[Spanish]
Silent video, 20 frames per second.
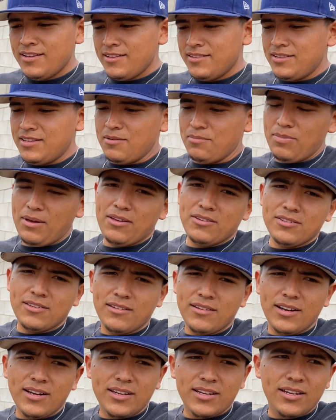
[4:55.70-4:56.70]
ni pedo,
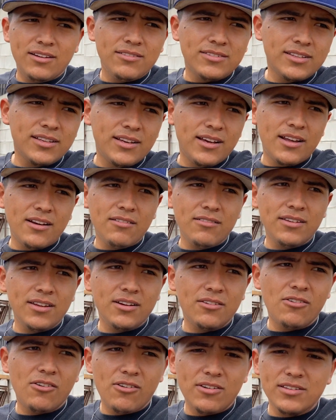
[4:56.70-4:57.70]
saber el kilo este carro y
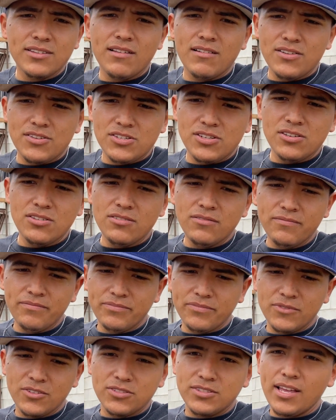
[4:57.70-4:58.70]
el color estaba chido,
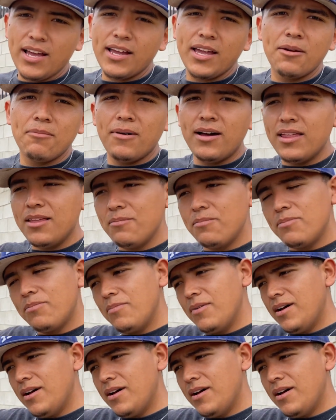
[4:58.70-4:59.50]
no estaba quemada,